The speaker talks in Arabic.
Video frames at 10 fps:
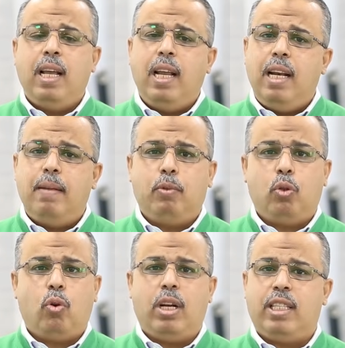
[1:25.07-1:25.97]
اللي
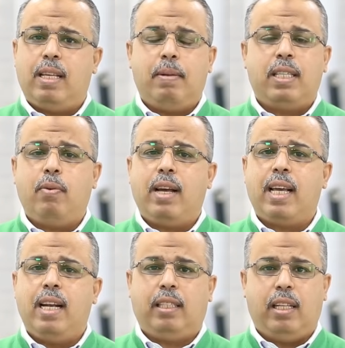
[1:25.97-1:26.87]
بتدخل أجسامنا سواء
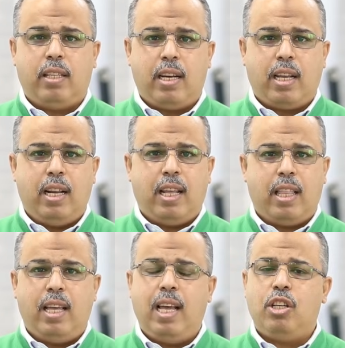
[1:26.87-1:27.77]
كانت عن طريق
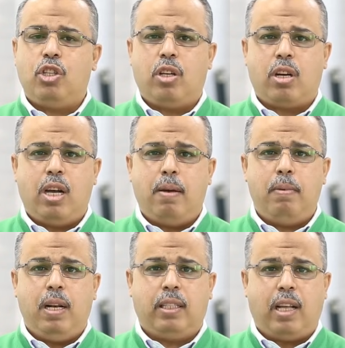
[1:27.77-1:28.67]
الغذاء الشراب
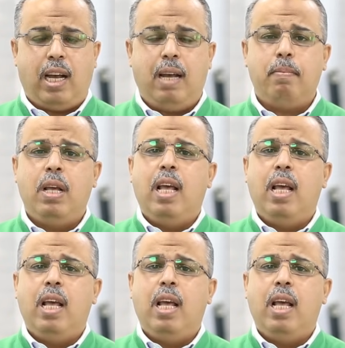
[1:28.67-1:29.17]
الطعام